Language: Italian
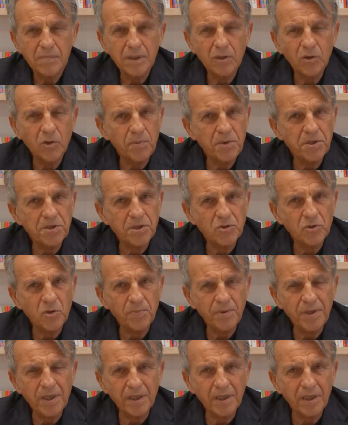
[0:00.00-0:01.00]
incominci a
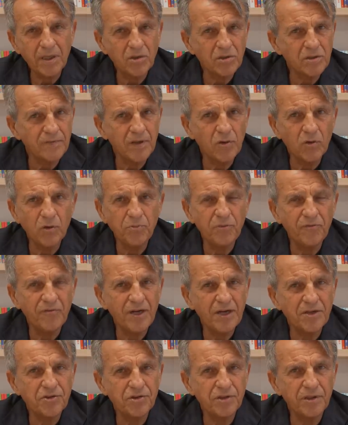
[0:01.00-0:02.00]
scoprire che le cose vengono più
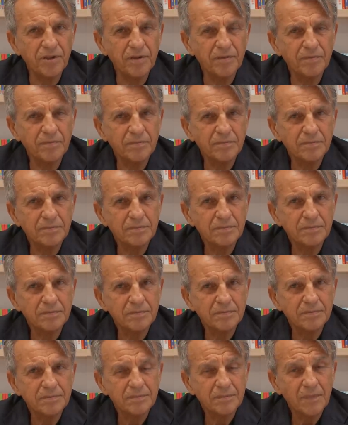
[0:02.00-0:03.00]
facili,
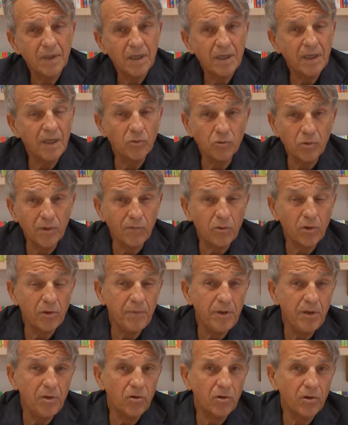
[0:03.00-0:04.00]
che il tuo lavoro
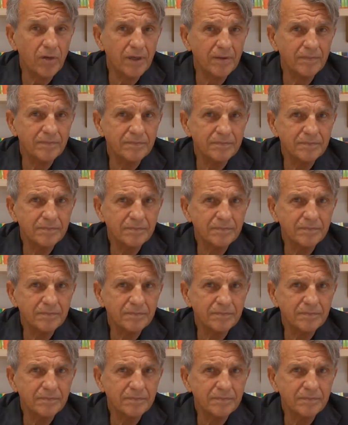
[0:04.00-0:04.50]
migliora,